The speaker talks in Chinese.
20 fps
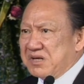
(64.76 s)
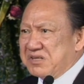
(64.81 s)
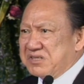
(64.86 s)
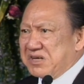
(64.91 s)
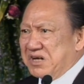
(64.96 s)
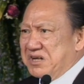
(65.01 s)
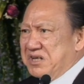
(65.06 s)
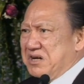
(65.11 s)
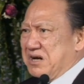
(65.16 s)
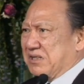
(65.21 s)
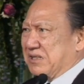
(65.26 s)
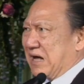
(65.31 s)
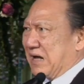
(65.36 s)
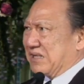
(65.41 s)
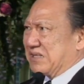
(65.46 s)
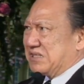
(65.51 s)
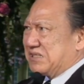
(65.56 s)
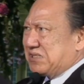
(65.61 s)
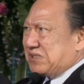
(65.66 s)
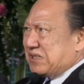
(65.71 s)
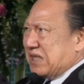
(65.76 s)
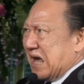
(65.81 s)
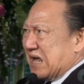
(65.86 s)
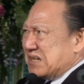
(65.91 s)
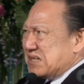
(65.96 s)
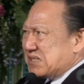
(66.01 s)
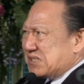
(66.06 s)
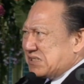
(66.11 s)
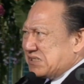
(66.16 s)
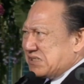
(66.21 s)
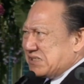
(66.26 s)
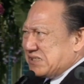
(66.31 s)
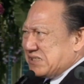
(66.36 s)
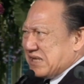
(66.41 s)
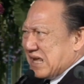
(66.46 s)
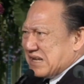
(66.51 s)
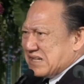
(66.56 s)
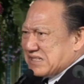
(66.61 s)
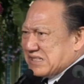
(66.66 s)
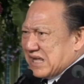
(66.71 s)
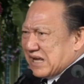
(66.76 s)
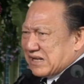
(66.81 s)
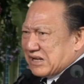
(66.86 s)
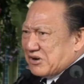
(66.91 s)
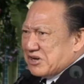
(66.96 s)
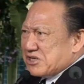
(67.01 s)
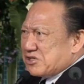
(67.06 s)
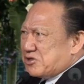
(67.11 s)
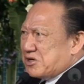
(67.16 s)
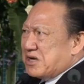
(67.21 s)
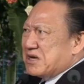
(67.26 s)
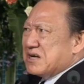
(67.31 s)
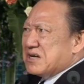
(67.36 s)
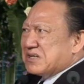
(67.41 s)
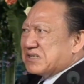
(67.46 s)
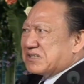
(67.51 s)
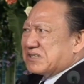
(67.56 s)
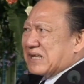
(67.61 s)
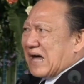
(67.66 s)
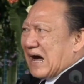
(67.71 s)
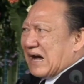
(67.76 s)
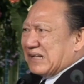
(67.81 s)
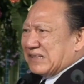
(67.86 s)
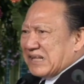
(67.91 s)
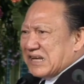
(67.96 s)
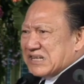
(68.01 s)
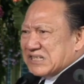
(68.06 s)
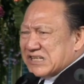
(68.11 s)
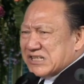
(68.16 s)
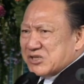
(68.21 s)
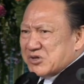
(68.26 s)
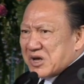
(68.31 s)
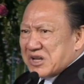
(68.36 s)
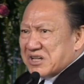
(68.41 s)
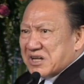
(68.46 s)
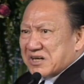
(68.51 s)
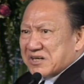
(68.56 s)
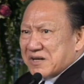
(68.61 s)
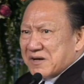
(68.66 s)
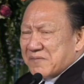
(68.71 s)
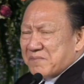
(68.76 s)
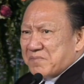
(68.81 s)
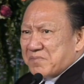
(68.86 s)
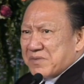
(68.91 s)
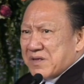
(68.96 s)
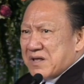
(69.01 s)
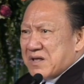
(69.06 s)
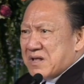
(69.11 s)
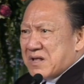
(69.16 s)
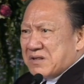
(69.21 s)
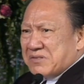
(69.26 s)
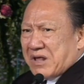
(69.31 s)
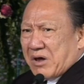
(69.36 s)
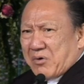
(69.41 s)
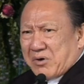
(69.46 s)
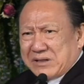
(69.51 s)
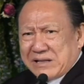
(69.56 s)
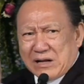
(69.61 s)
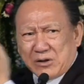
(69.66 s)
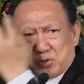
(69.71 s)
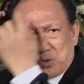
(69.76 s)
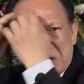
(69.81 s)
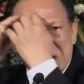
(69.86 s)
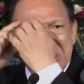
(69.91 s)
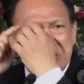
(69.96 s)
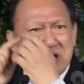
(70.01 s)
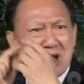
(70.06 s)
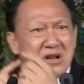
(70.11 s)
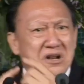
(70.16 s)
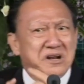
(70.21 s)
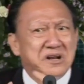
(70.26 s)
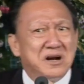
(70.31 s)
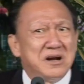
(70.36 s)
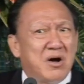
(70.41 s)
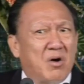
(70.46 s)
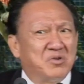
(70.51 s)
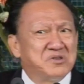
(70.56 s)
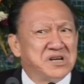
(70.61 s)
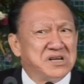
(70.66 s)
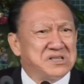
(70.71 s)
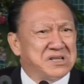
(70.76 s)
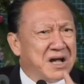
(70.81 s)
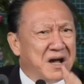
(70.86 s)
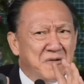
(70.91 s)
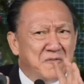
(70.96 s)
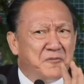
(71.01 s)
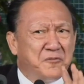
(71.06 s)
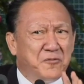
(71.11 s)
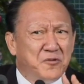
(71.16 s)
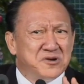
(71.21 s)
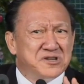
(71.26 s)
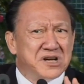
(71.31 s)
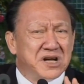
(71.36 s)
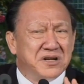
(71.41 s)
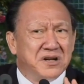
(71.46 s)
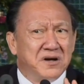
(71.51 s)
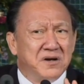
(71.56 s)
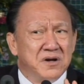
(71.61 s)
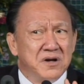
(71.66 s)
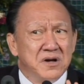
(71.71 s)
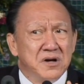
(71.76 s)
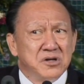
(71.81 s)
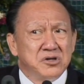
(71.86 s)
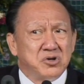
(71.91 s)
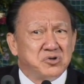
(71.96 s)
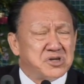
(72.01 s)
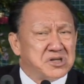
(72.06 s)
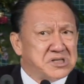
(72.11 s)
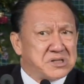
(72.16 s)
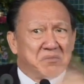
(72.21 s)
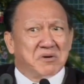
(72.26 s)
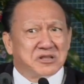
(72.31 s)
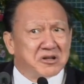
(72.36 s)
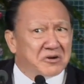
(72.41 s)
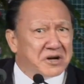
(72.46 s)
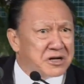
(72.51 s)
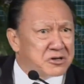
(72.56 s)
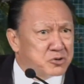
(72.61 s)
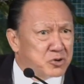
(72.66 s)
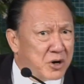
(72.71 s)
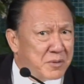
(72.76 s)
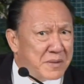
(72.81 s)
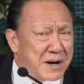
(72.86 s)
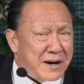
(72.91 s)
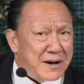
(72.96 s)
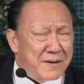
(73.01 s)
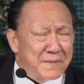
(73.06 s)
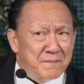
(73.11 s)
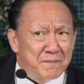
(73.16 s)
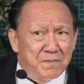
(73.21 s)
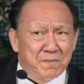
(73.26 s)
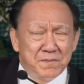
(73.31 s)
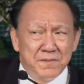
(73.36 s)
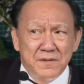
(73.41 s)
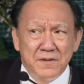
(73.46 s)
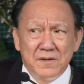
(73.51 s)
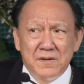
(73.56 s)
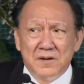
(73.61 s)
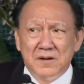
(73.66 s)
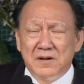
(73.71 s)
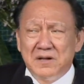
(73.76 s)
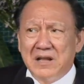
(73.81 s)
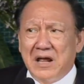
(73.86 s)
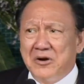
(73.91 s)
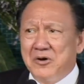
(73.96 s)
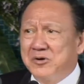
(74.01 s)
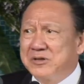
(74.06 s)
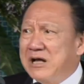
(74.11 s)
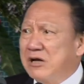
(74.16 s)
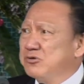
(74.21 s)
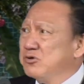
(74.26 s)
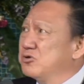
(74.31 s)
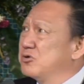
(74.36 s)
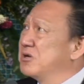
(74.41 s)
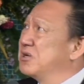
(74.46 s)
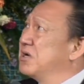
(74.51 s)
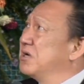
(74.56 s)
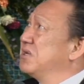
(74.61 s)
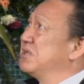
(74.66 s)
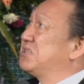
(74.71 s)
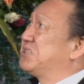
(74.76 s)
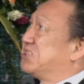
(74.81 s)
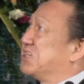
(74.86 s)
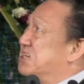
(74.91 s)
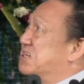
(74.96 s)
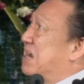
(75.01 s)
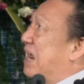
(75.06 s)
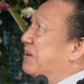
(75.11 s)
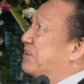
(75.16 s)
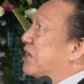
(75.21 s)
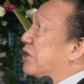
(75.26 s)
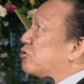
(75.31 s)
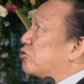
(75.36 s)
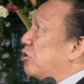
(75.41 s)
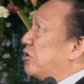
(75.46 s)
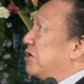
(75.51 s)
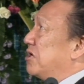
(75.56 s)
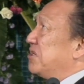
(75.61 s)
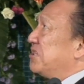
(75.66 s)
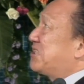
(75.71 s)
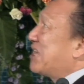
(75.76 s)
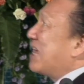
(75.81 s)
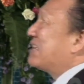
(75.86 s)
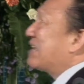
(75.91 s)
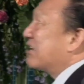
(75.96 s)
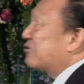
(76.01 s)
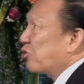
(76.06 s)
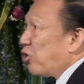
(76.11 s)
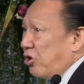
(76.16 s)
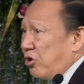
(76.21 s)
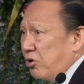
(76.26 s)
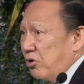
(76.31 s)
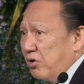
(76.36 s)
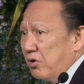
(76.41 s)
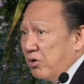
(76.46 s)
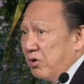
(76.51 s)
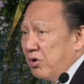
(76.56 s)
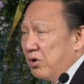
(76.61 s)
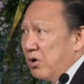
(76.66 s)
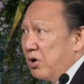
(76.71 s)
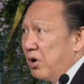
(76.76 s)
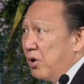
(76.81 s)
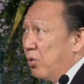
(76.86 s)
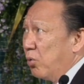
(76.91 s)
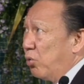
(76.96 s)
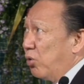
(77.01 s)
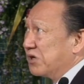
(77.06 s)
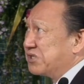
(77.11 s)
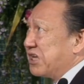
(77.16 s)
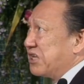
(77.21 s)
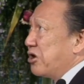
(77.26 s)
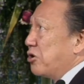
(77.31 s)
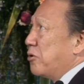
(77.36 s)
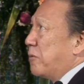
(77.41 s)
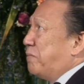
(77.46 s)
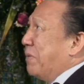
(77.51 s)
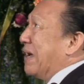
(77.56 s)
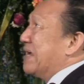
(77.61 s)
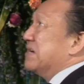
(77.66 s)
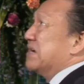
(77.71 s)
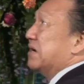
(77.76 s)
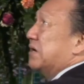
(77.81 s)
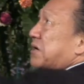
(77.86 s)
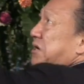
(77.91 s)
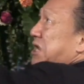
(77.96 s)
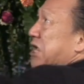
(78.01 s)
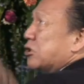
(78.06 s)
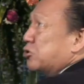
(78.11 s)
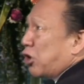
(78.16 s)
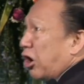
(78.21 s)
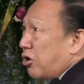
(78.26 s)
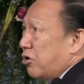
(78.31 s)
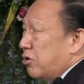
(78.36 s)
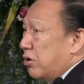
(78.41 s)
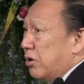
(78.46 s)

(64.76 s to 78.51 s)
这里呢，他天先听到一句“上帝是全能的”，那么他对全能的了解是很肤浅的，就是什么都能做嘛。然后他就是，既然能做，现在做。我现在有病，你做。